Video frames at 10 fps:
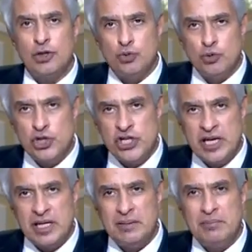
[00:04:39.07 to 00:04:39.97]
ان
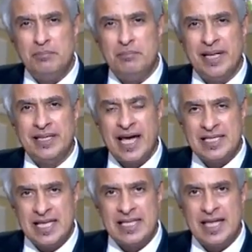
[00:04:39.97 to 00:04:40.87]
تنشئ
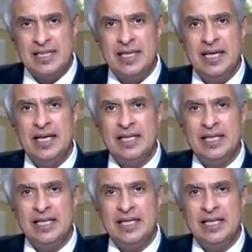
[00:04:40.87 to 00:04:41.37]
مدرسه